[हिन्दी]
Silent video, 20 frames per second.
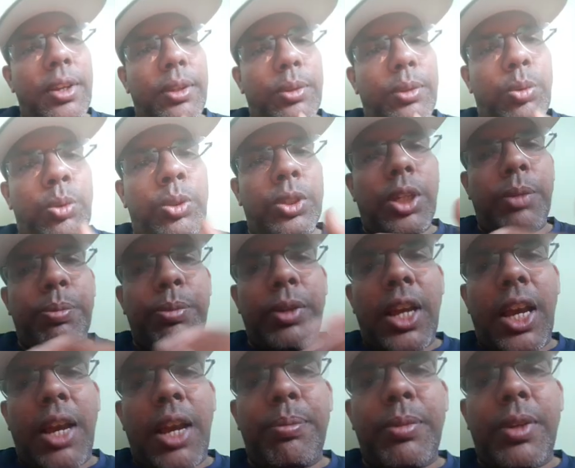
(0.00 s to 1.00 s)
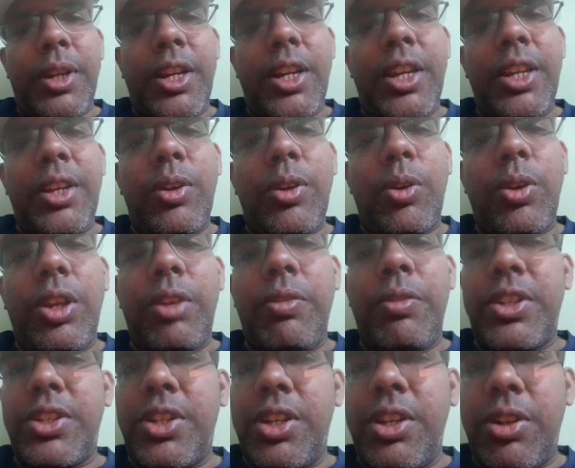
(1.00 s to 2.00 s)
तुरंत अपना आप ट्रेडिंग और
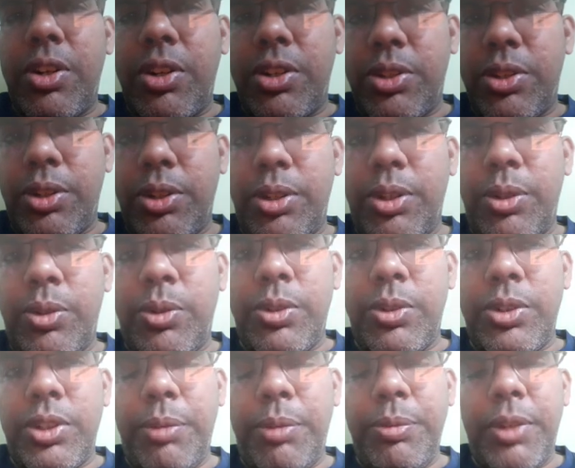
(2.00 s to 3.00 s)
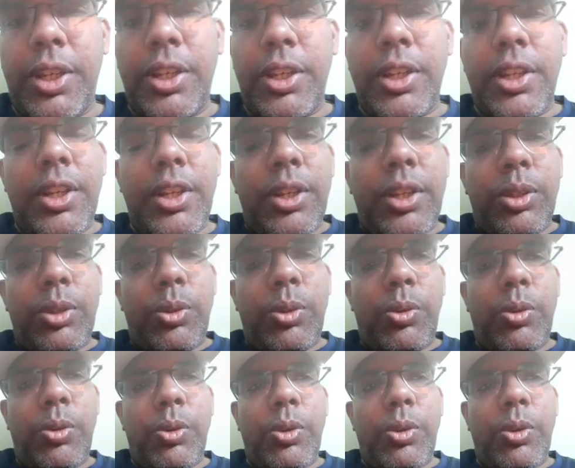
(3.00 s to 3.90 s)
इन्वेस्टिंग कर सकते हो समझे तो